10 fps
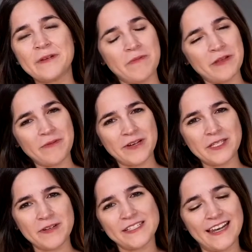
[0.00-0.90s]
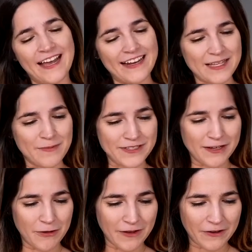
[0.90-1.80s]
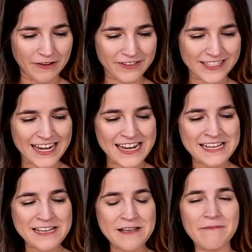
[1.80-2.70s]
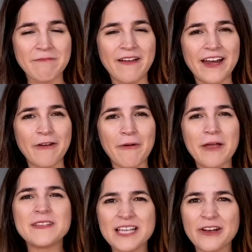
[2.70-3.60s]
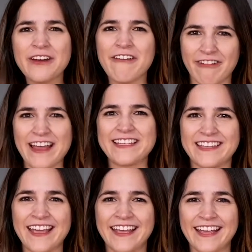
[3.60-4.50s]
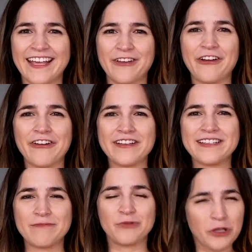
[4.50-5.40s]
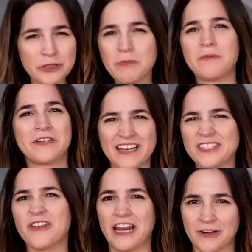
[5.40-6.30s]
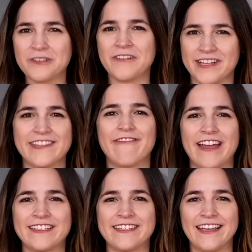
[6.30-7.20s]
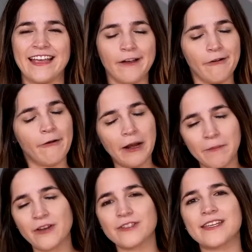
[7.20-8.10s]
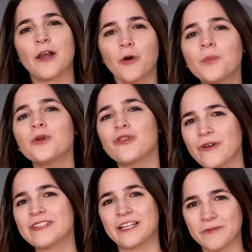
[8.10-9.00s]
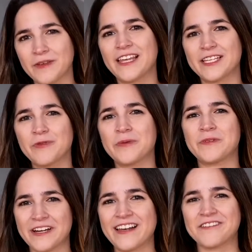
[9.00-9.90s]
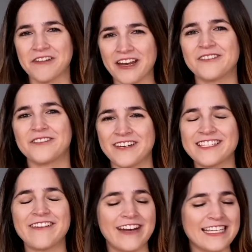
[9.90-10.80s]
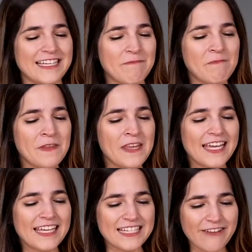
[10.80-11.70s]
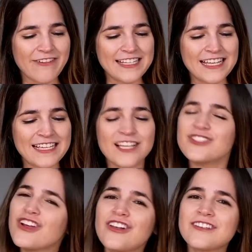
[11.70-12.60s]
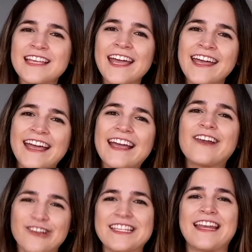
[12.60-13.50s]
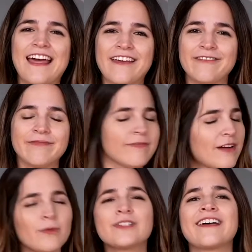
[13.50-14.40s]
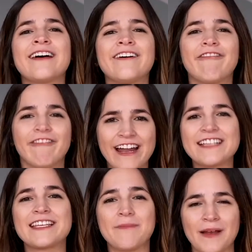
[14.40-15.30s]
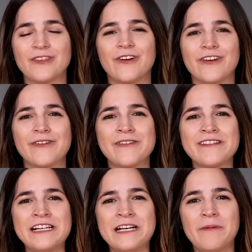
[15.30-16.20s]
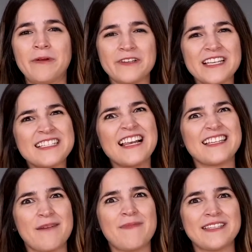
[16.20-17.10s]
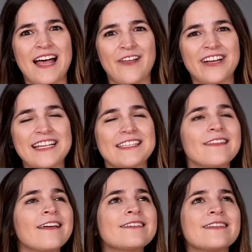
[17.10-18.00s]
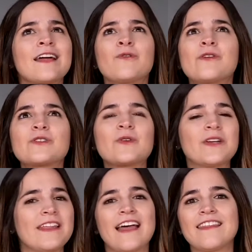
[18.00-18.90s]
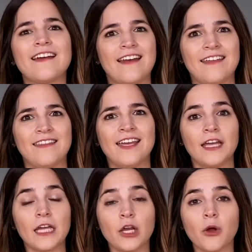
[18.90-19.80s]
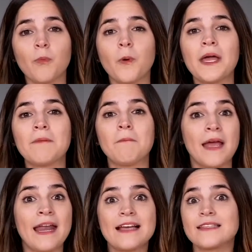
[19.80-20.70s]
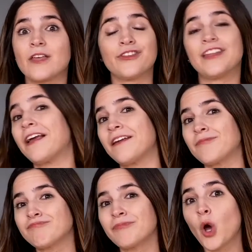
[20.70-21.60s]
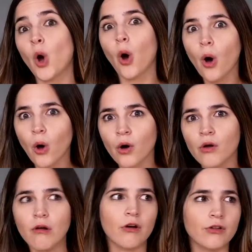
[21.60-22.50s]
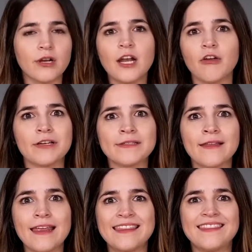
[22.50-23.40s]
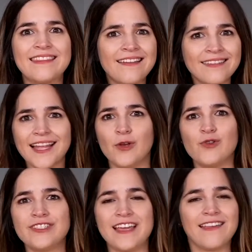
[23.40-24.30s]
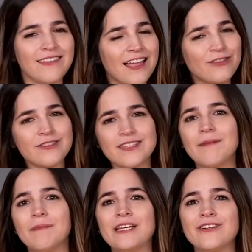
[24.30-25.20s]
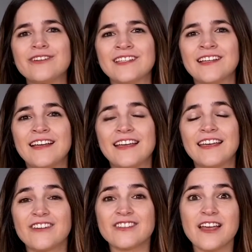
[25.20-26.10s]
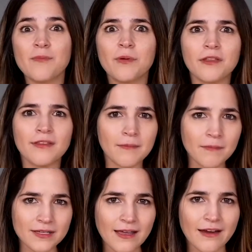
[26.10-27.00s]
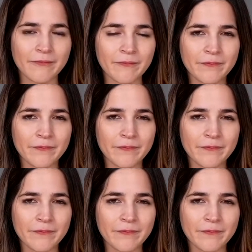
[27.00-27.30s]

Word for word: mi nombre es Priscila Garza, por si no me conocen. Pero voy a empezar con una frase que yo creo que todos podemos relacionarnos con esta frase, o al menos en algún punto de nuestras vidas pudimos relacionarnos con esta frase. Y esta frase es, solo sé que no sé nada. Famosa frase de Platón. Pero no sé si les ha pasado que sienten que están en una oscuridad tan grande que no pueden ver hacia dónde ir o lo contrario, que están en tanta luz y hay tantos caminos que no saben por dónde empezar.